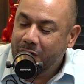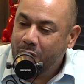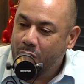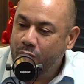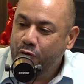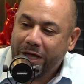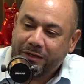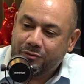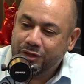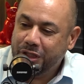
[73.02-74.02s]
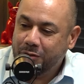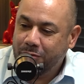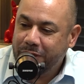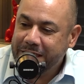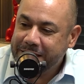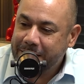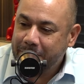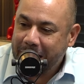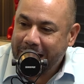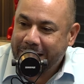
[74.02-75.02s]
como é que tu chegou nessa
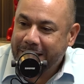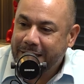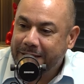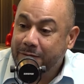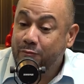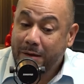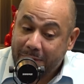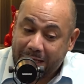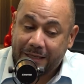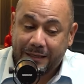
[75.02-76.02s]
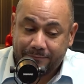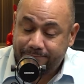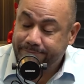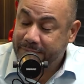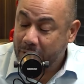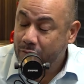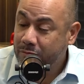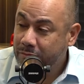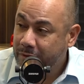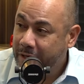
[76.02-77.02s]
marca, uma marca
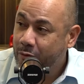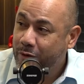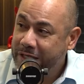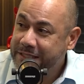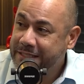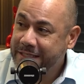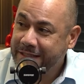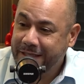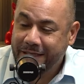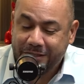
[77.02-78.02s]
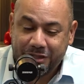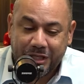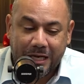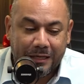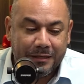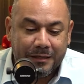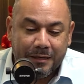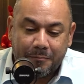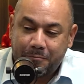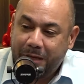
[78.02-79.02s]
tão reconhecida aí já
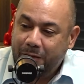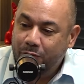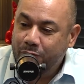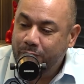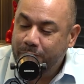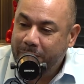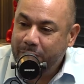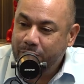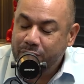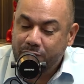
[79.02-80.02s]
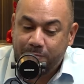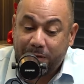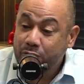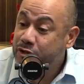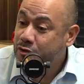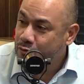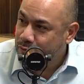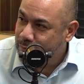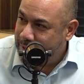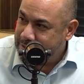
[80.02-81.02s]
pelo, pelo, pelo sul
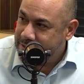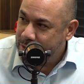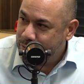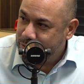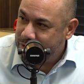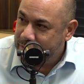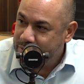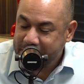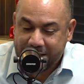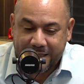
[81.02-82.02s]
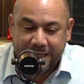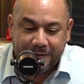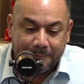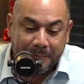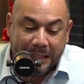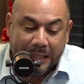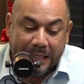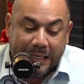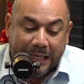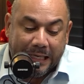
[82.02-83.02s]
do Brasil, digamos assim,
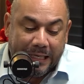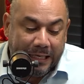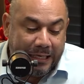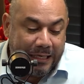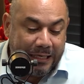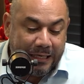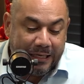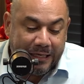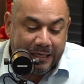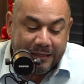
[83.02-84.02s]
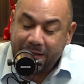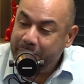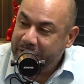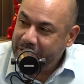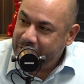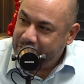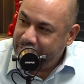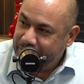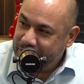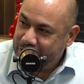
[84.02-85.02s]
e, e também
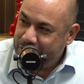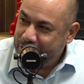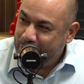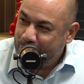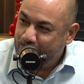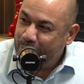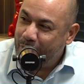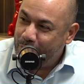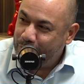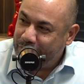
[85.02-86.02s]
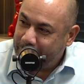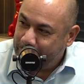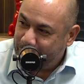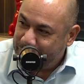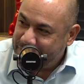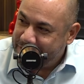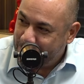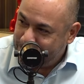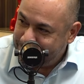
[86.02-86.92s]
divide com uma outra profissão.